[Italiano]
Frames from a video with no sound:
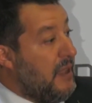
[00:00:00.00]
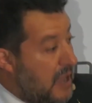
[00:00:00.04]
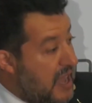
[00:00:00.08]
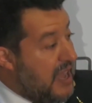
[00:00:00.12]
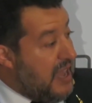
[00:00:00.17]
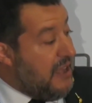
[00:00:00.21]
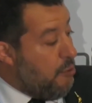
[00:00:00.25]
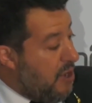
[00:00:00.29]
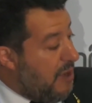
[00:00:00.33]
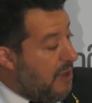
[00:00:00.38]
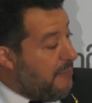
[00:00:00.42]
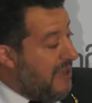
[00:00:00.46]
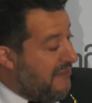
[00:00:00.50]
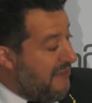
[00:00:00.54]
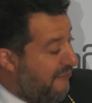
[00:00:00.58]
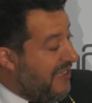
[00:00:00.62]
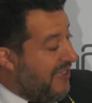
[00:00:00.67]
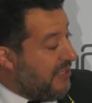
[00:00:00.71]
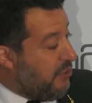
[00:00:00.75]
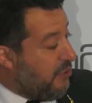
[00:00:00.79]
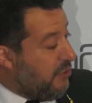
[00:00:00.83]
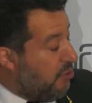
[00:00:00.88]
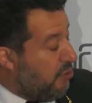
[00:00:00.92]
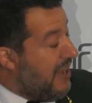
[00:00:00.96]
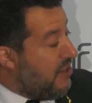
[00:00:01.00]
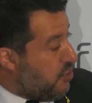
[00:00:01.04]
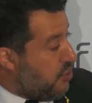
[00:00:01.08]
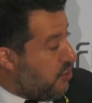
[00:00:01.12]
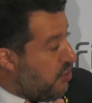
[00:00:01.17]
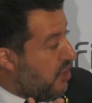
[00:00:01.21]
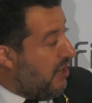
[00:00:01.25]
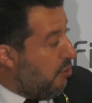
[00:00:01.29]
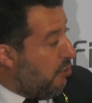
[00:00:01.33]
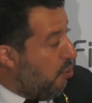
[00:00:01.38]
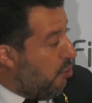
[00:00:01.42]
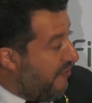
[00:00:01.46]
e noi abbiamo fatto
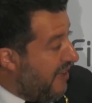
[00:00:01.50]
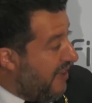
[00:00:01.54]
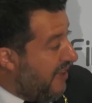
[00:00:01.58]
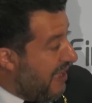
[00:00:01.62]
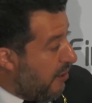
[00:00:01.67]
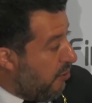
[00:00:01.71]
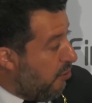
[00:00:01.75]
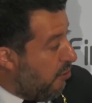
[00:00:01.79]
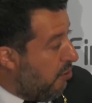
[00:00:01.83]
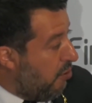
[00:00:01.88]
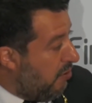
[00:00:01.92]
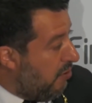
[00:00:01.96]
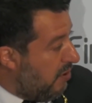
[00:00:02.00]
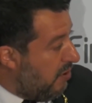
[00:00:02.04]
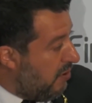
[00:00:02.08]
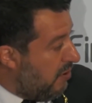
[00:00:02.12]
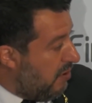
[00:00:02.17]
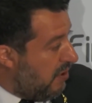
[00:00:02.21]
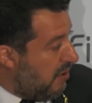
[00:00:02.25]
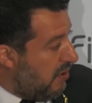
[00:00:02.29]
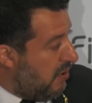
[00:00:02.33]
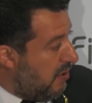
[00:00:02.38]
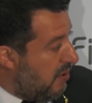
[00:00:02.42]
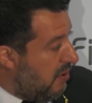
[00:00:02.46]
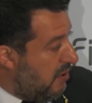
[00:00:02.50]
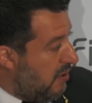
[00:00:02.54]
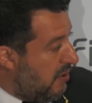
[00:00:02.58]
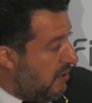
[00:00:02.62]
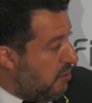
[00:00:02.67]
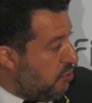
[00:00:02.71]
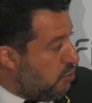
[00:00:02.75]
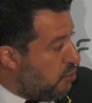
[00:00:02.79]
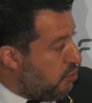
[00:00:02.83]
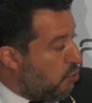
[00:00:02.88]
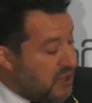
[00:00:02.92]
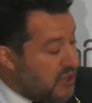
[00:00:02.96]
nascere il governo
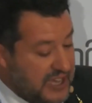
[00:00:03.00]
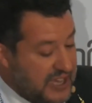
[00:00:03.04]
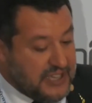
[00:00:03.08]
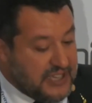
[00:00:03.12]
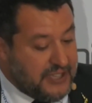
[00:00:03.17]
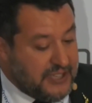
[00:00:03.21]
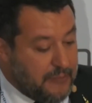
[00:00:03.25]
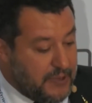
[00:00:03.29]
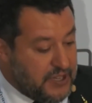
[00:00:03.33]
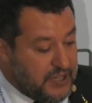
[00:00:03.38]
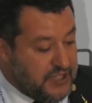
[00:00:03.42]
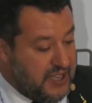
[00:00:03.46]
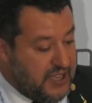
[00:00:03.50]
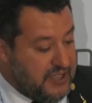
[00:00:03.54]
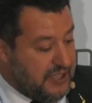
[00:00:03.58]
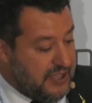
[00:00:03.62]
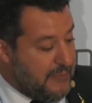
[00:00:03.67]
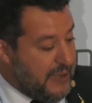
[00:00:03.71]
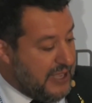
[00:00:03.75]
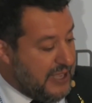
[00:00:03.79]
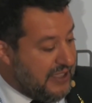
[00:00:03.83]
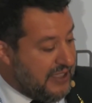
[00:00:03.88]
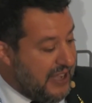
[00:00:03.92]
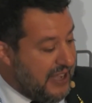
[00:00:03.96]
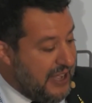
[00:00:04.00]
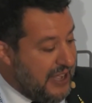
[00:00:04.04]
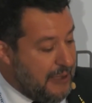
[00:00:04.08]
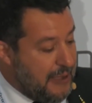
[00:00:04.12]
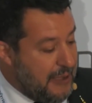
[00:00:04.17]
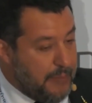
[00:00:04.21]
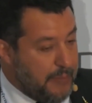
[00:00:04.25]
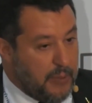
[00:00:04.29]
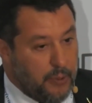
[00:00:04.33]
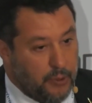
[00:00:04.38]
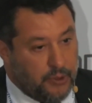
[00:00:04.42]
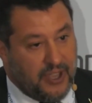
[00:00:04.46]
su richiesta del Presidente Mattarella
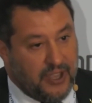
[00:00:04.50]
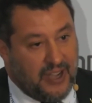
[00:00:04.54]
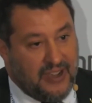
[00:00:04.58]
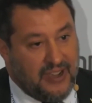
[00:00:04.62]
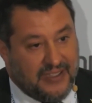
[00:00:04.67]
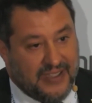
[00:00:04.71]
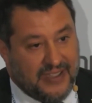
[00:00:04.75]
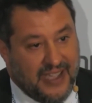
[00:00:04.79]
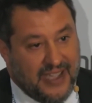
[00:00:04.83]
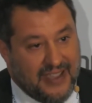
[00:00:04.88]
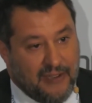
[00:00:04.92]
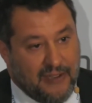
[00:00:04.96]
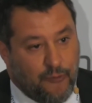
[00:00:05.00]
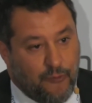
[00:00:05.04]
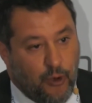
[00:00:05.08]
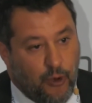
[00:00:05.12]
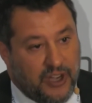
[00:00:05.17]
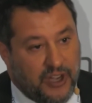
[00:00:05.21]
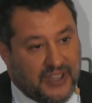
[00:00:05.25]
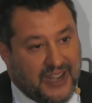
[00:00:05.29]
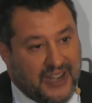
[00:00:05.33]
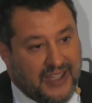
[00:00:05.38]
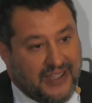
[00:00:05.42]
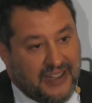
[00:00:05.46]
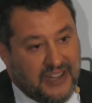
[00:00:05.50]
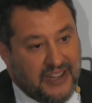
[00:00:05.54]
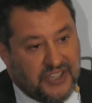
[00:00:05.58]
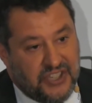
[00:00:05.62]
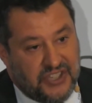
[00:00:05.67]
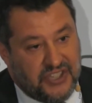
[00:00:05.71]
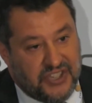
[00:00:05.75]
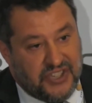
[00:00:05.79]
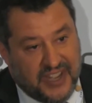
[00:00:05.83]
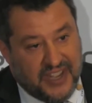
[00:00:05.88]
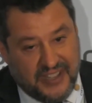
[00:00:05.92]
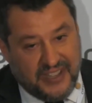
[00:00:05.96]
per portare l'Italia fuori dalla
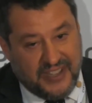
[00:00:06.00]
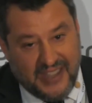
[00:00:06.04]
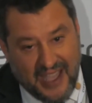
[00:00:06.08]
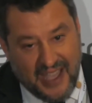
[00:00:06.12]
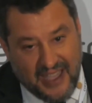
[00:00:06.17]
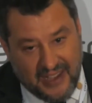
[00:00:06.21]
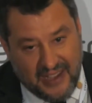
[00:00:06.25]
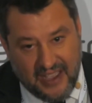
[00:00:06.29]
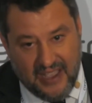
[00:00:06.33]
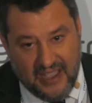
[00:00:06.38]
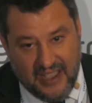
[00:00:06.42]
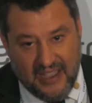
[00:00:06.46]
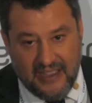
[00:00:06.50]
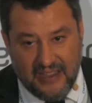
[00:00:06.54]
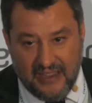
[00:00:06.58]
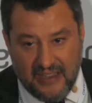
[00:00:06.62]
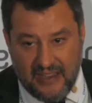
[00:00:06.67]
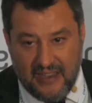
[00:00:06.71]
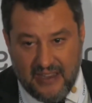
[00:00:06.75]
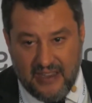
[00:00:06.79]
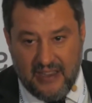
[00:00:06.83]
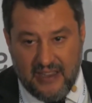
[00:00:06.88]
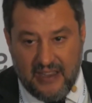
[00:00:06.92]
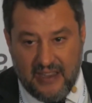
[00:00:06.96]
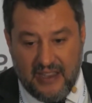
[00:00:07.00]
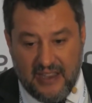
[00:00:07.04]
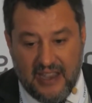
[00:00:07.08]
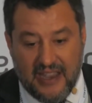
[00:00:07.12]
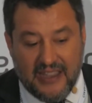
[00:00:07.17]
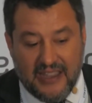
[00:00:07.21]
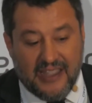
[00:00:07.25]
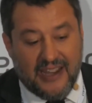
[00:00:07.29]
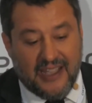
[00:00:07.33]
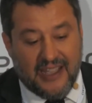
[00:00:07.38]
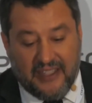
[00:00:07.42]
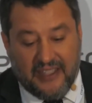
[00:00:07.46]
crisi sanitaria
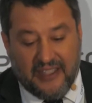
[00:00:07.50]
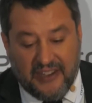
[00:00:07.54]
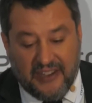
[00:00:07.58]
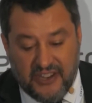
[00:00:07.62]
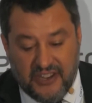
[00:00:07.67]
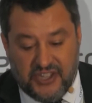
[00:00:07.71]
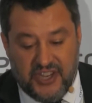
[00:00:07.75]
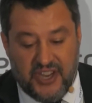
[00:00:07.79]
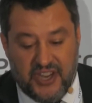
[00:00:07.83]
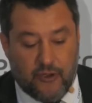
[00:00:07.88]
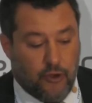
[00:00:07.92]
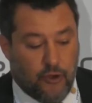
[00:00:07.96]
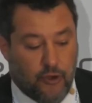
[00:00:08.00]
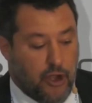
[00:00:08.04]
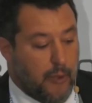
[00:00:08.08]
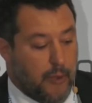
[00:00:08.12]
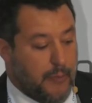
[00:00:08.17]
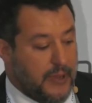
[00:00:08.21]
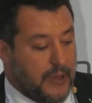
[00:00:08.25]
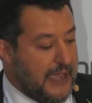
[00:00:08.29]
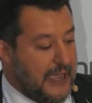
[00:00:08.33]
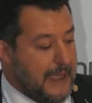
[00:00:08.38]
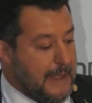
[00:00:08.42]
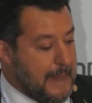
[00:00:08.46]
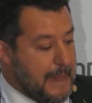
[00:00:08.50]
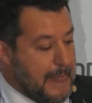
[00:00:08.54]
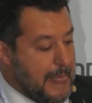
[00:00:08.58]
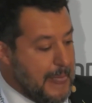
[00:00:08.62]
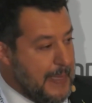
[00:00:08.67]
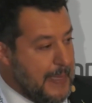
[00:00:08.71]
e dalla crisi economica.